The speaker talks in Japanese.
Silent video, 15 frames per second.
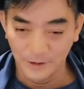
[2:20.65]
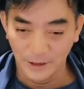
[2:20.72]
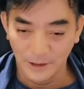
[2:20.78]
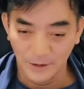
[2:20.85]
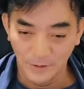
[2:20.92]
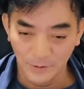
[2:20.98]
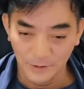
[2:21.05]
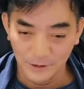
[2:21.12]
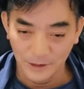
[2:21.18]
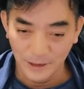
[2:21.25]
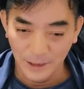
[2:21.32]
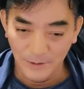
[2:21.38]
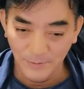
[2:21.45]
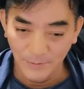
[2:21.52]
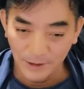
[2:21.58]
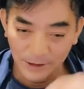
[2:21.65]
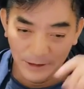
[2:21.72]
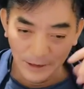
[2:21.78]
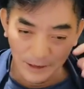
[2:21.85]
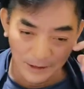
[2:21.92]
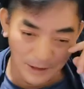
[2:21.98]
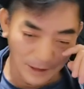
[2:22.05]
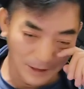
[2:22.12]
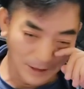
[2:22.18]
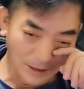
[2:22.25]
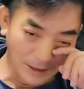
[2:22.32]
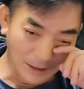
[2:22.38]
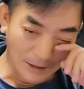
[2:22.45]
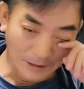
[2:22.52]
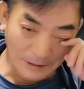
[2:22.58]
ね、本気で頑張りたいなっ
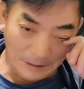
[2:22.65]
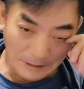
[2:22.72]
て